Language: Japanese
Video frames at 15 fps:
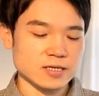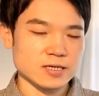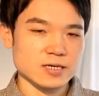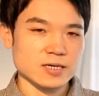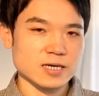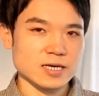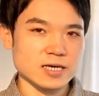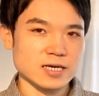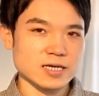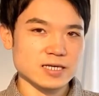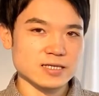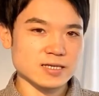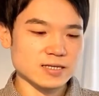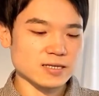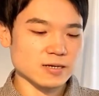えー、
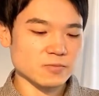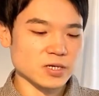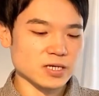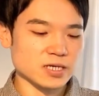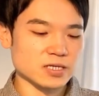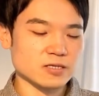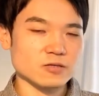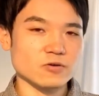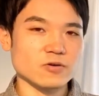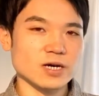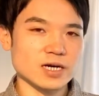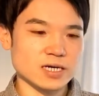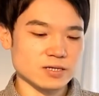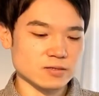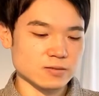ただメリットを挙
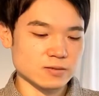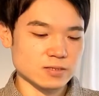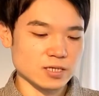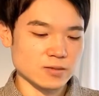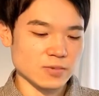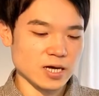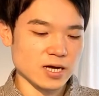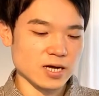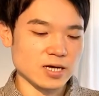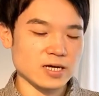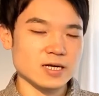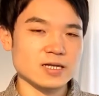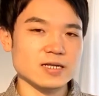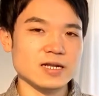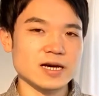げるとすれば、
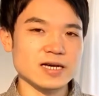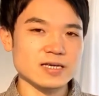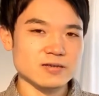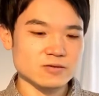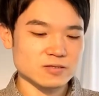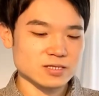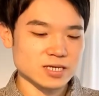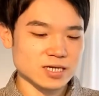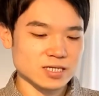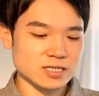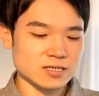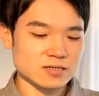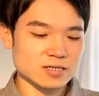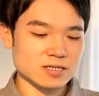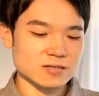ライン を使って
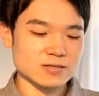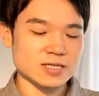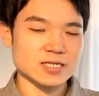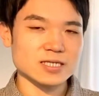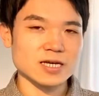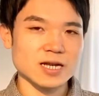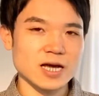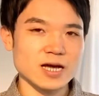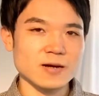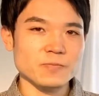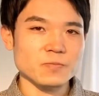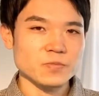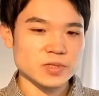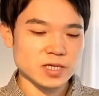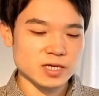る人でしたら
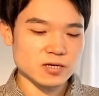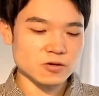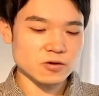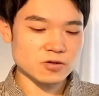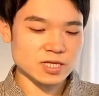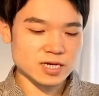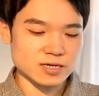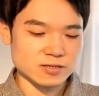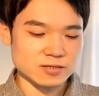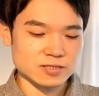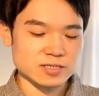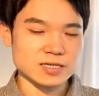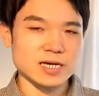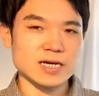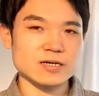抵抗なく
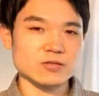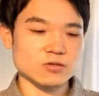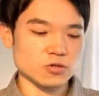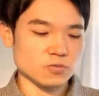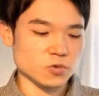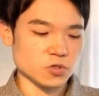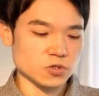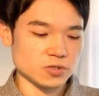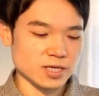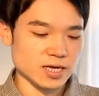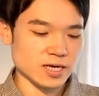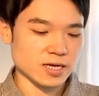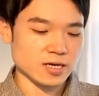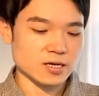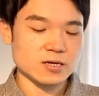使えると思うの
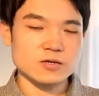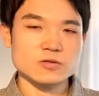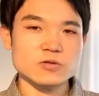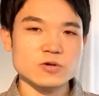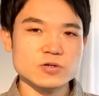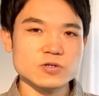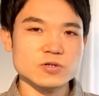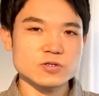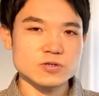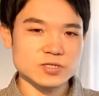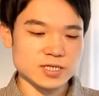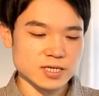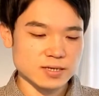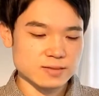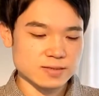で、導入の
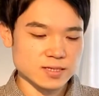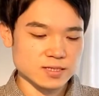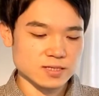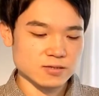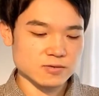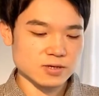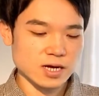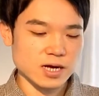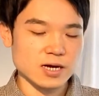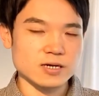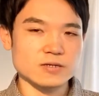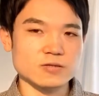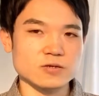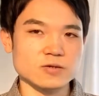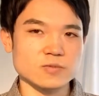しやすさっていうのがあ
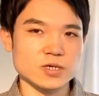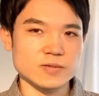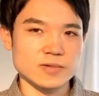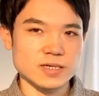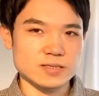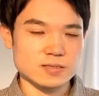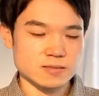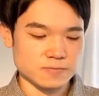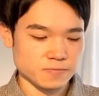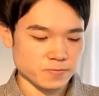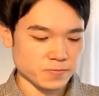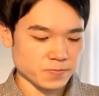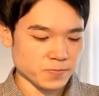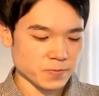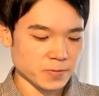ると思います。
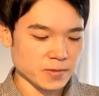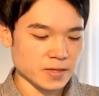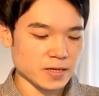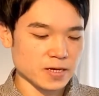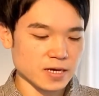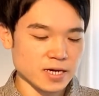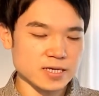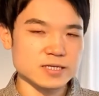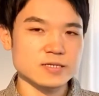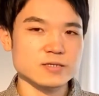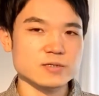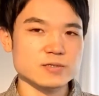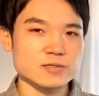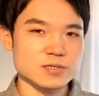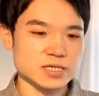はい、
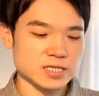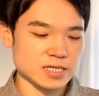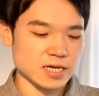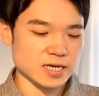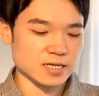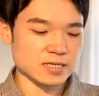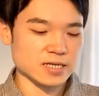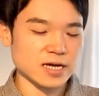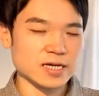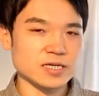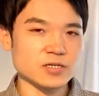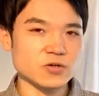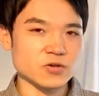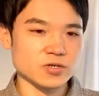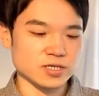続いてだい
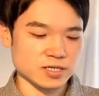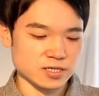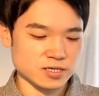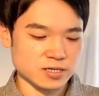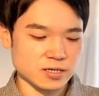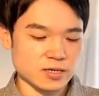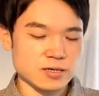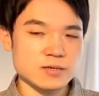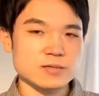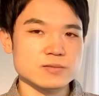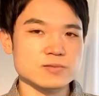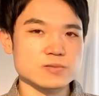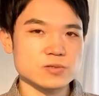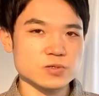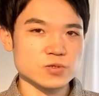よんい、
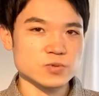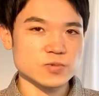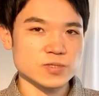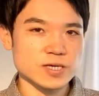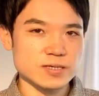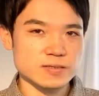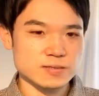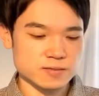Zoom です。